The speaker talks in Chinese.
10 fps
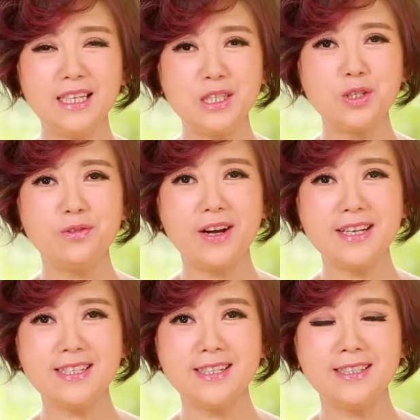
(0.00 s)
那你就
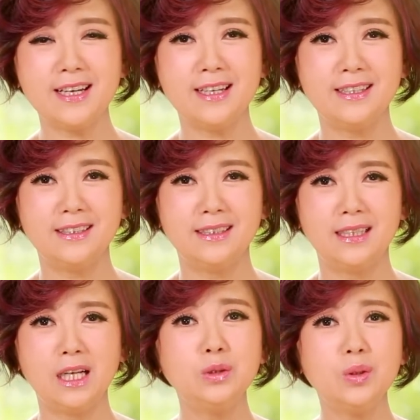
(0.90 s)
发现呢，
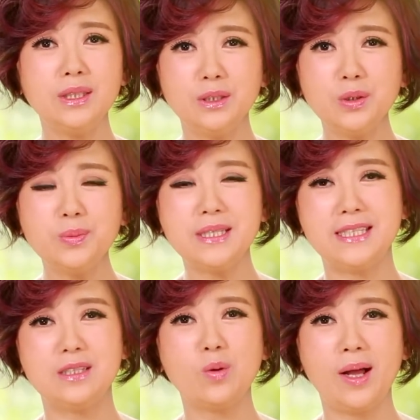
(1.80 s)
很多人都不
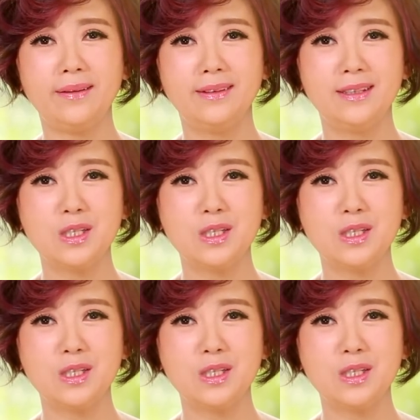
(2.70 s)
习惯。